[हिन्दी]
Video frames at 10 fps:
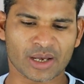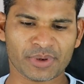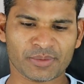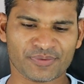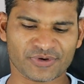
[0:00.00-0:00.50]

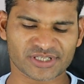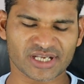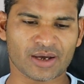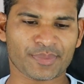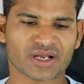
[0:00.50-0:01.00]
अभी मैं फिर
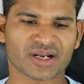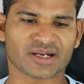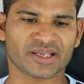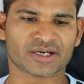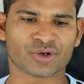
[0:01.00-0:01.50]
से यहाँ पर अगर
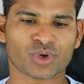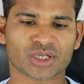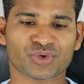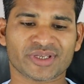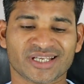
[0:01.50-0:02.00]
क्लिक करूंगा
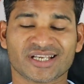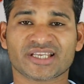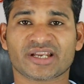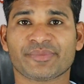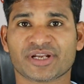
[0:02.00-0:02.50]
तो ये धीरे
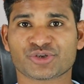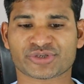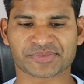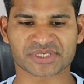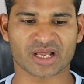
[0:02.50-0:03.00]
धीरे मेरे जो
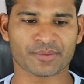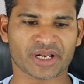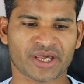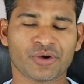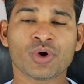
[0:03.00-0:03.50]

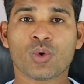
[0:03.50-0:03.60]
सब्सक्राइबर है